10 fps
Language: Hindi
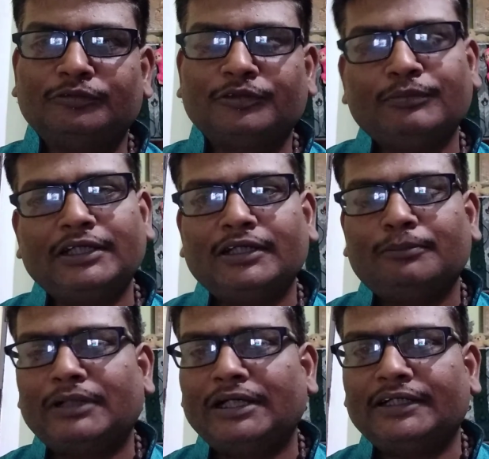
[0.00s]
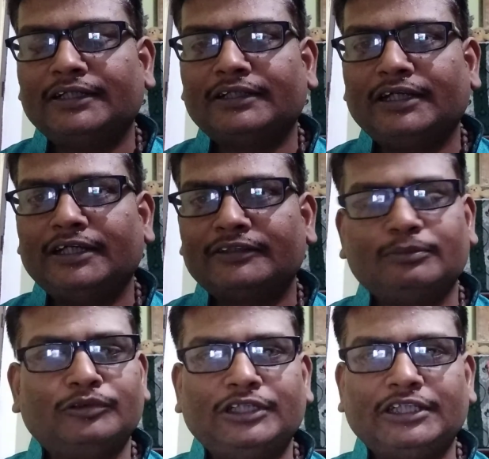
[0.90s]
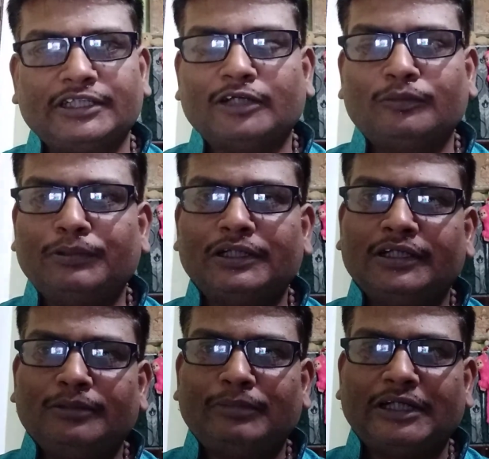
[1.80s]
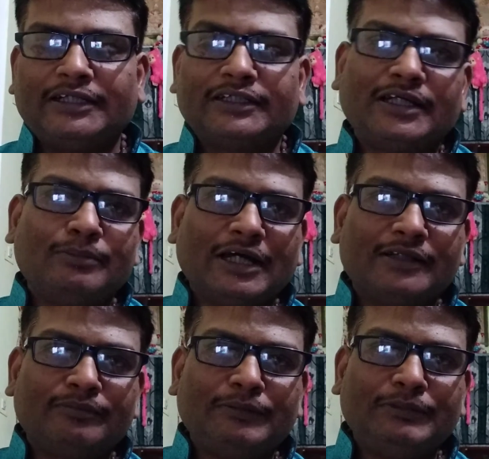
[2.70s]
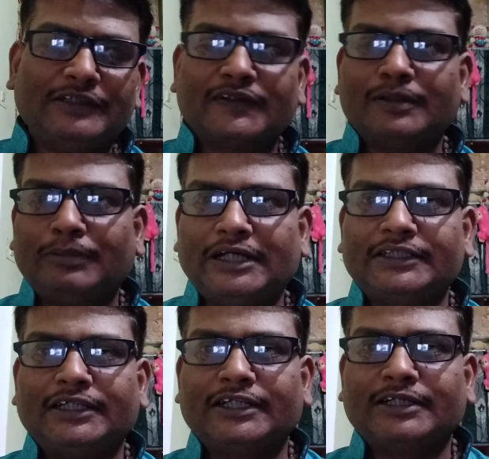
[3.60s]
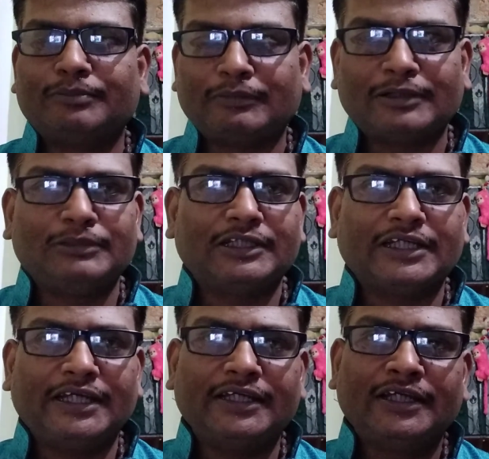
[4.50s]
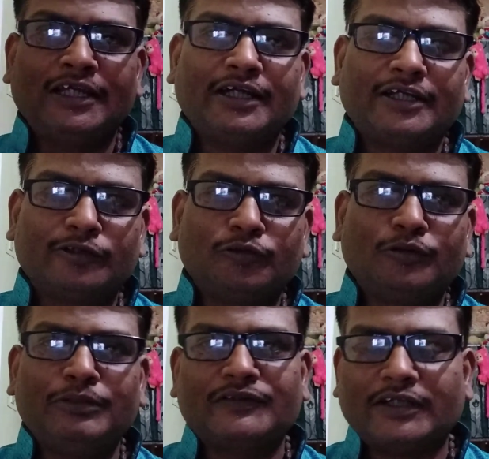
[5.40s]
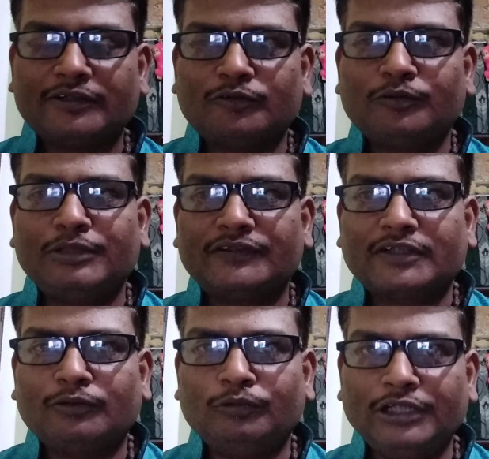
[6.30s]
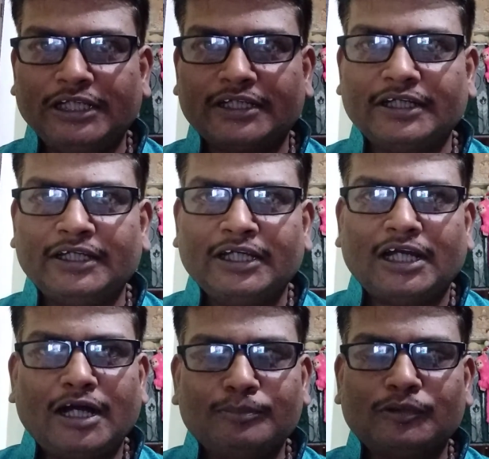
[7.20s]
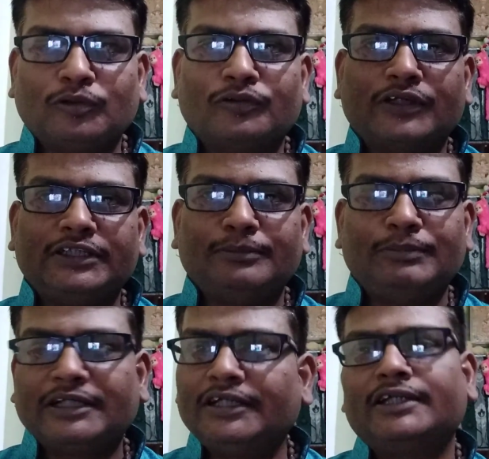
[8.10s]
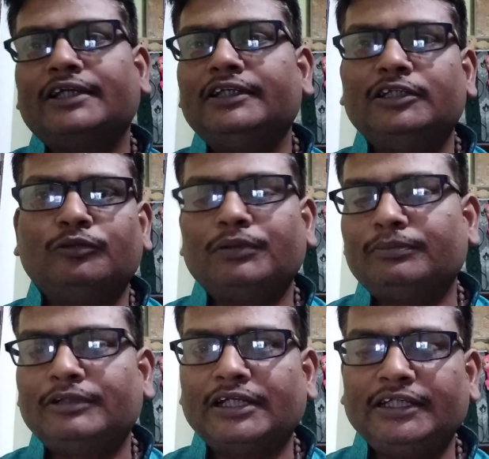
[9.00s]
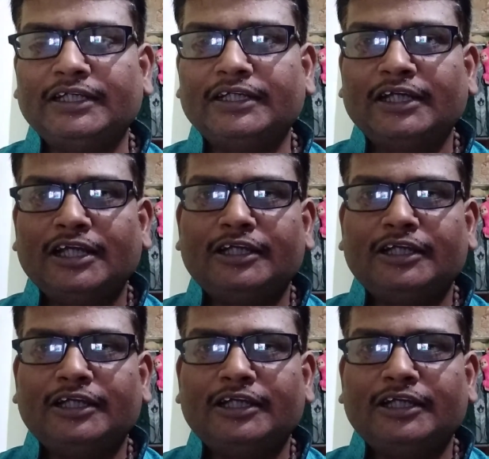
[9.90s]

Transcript: उसमें पाया जाता है समुद्री किनारों पर पाया जाता है भारत में भी इसके पाए जाने के प्रमाण मिलते हैं ग्रंथों में शास्त्रों में इसका उल्लेख है आमतौर से ये बिक्री के लिए उपलब्ध नहीं है